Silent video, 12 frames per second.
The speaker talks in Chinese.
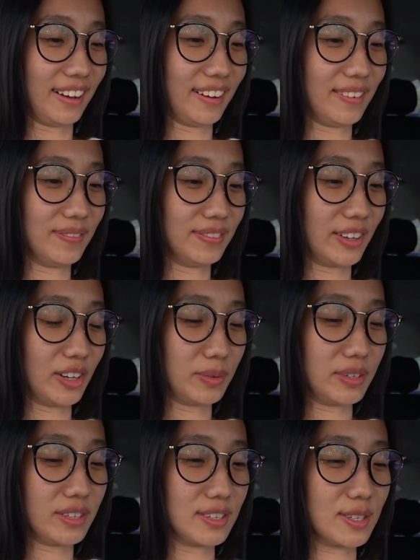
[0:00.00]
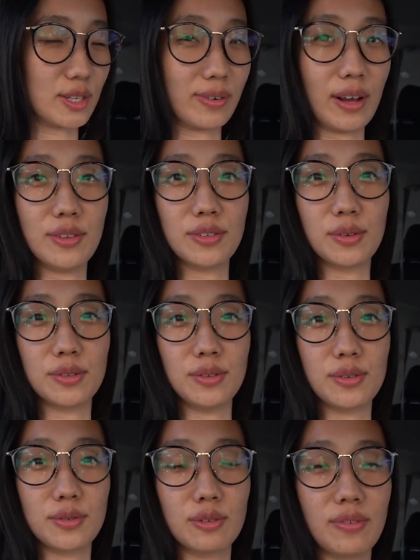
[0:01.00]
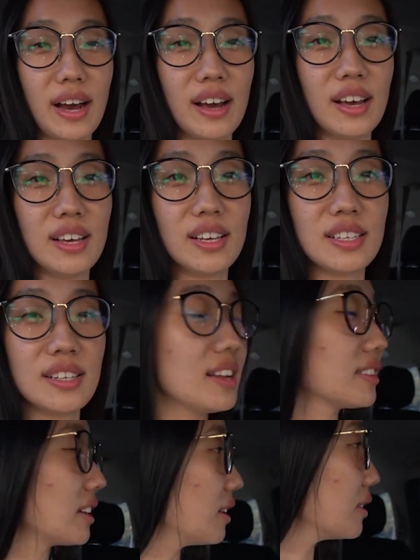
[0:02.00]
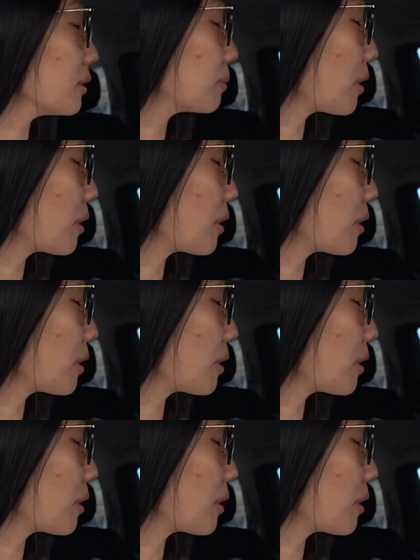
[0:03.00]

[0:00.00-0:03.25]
啊，那我们吃完就继续出发。现在到